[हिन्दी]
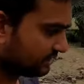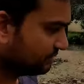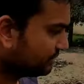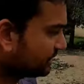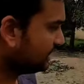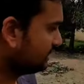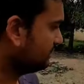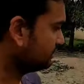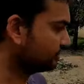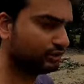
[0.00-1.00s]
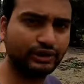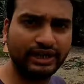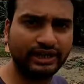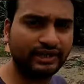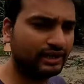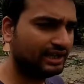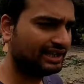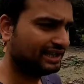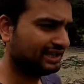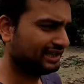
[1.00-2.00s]
ख़त्म भी हो गए क्योंकि उन्हें
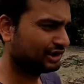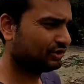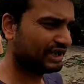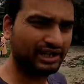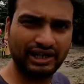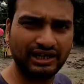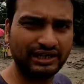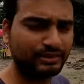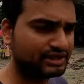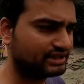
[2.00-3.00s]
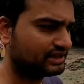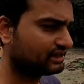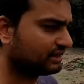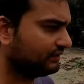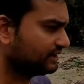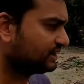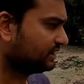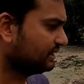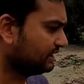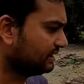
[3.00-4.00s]
क्विक इमरजेंसी सर्विस
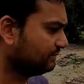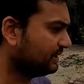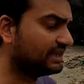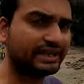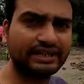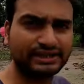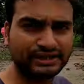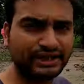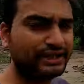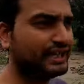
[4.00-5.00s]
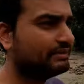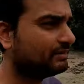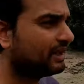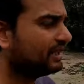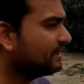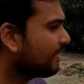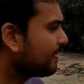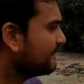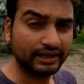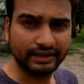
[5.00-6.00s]
यानी मेडिकल असिस्टेंट नहीं मिल पाया
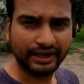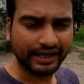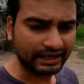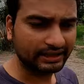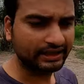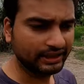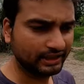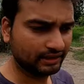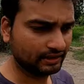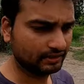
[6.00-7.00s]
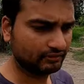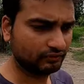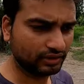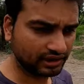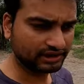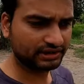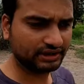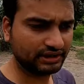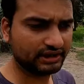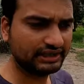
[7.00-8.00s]
अनहेल्दी वर्स्ट
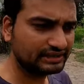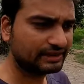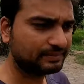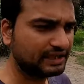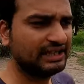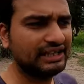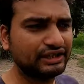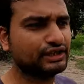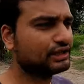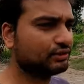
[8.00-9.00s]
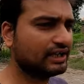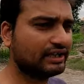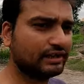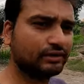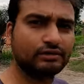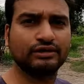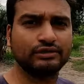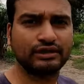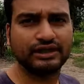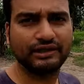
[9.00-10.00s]
कंट्री इन सब की लिस्ट अगर उठा के देखोगे
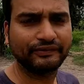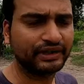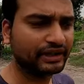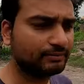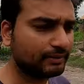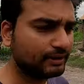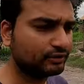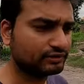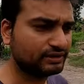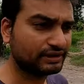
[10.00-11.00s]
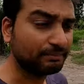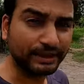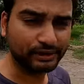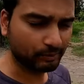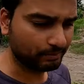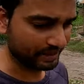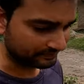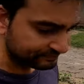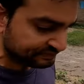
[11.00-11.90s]
तो सेंट्रल अफ्रीकन रिपब्लिक उसमें सब पे टॉप पे है